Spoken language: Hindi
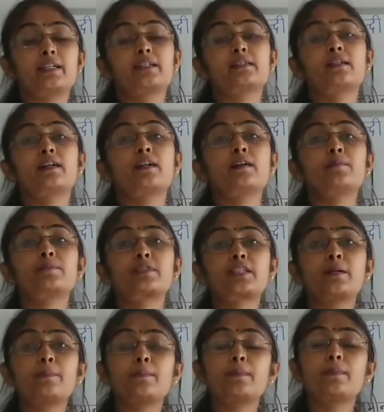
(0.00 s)
हैं हम
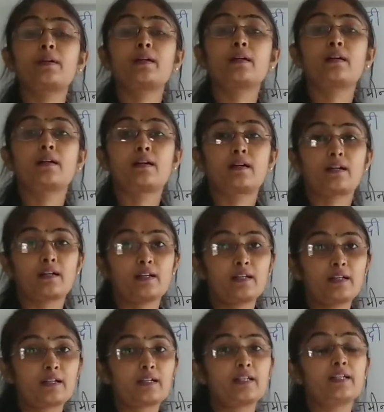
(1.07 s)
सब
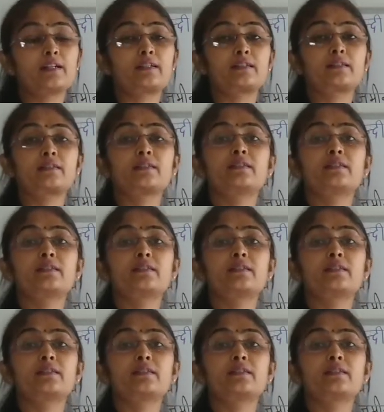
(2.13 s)
अलग अलग